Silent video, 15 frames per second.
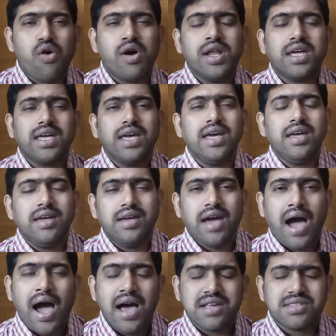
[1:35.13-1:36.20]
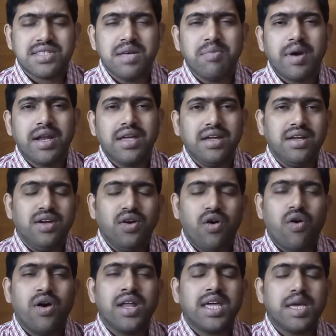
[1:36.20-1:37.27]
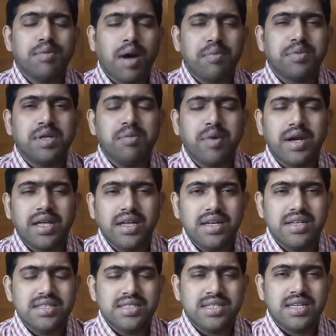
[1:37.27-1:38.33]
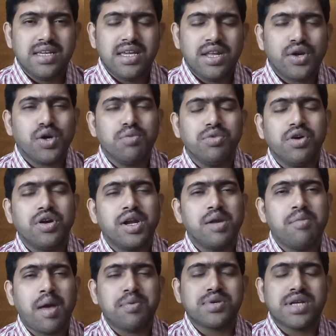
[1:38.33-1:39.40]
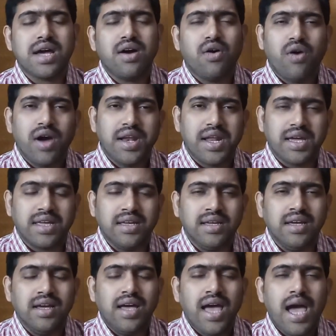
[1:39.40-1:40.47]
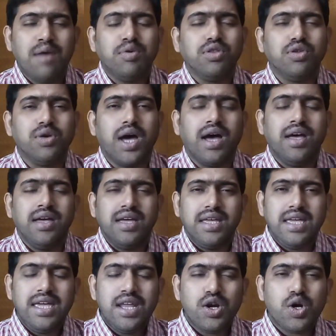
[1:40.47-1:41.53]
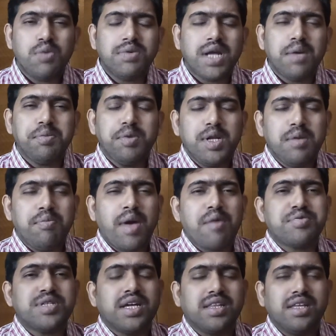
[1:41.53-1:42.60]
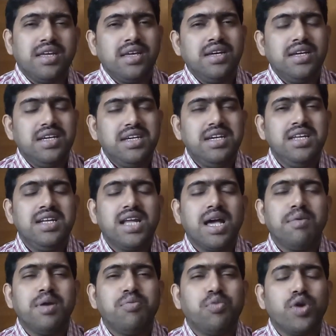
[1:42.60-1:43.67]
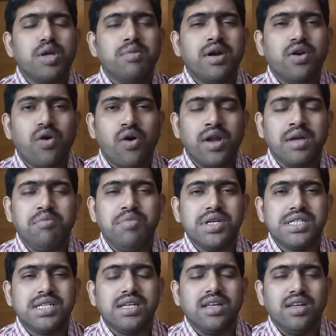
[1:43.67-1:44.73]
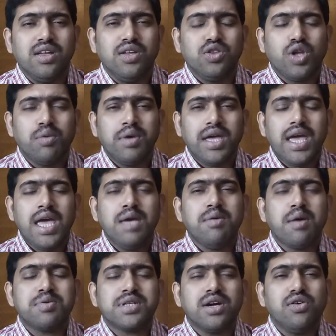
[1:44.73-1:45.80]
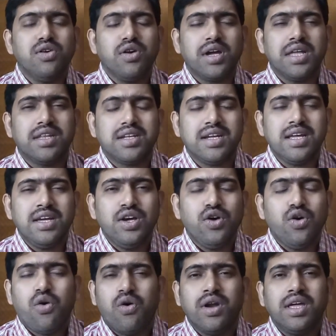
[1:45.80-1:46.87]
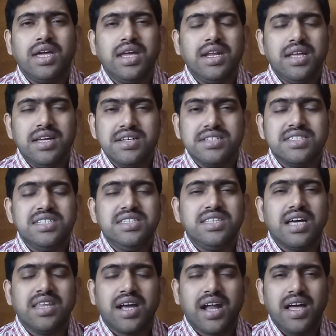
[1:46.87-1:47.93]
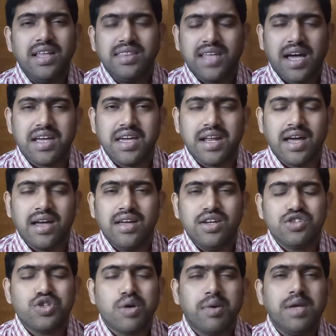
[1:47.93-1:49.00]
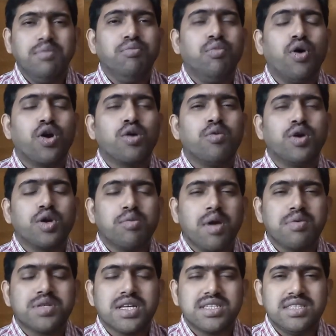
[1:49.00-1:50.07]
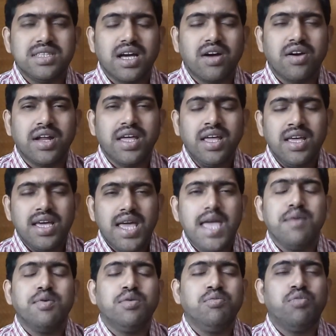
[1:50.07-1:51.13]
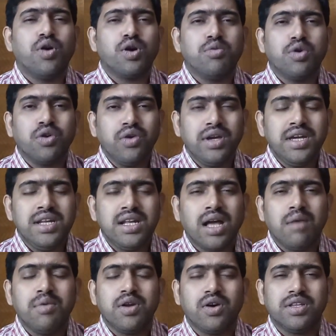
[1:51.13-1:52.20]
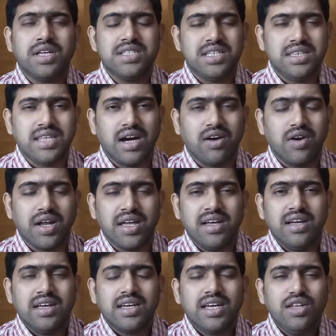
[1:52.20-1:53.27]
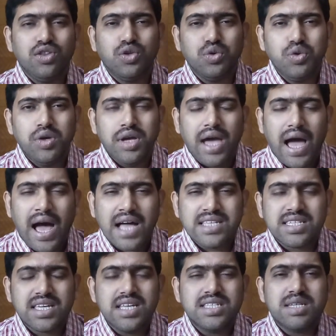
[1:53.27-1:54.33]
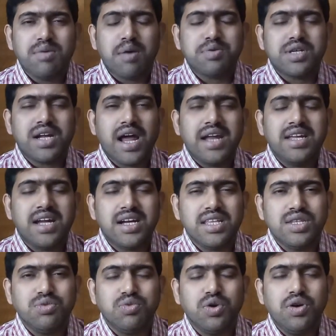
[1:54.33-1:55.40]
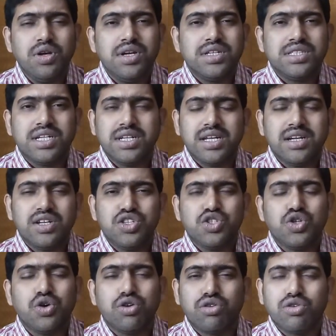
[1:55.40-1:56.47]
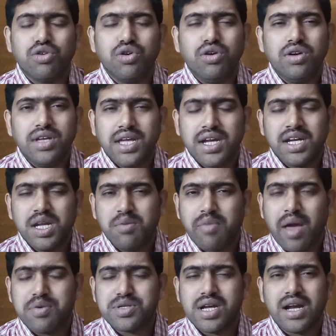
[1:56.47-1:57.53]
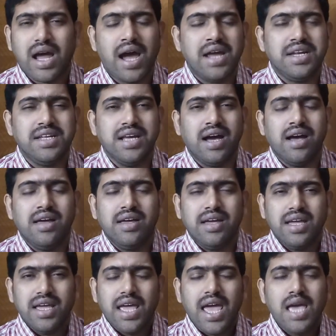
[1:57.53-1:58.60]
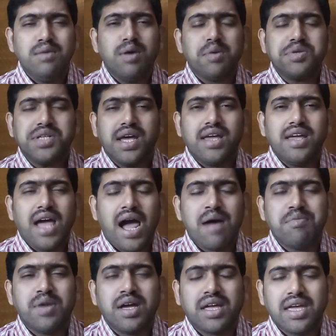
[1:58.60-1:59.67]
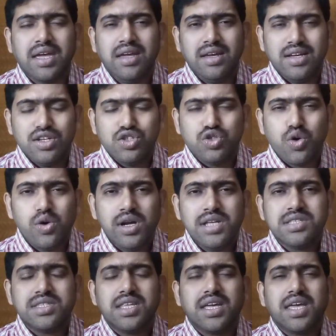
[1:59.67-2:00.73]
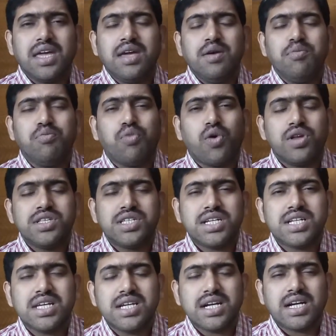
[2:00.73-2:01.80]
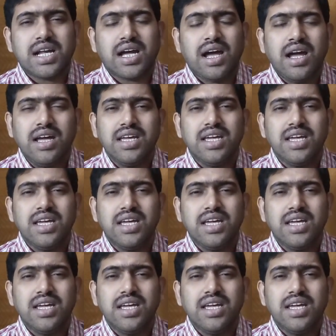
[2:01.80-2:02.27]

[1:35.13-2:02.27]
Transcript: অনেকে হাসতে পারে অনেকে ভাবতে পারে যে এরকম ধরনের ব্যবসা হয় নাকি হ্যাঁ বন্ধুরা এরকম টাইপের ব্যবসাতে ইনকামের পরিমাণ অনেক বেশি তবে এই ব্যবসাগুলোর ক্ষেত্রে অনেকেরই চিন্তাধারা থাকে না সবাই বড় বড় ব্যবসা চিন্তা করে এবং বড় বড় ইনকামের কথা চিন্তা করে কিন্তু আজকের যে ব্যবসার আইডিয়াটি দিব সেটি একটি ছোট্ট একটি ব্যবসার আইডিয়া এই ব্যবসায় আপনাকে চল্লিশ থেকে পঞ্চাশ হাজার টাকা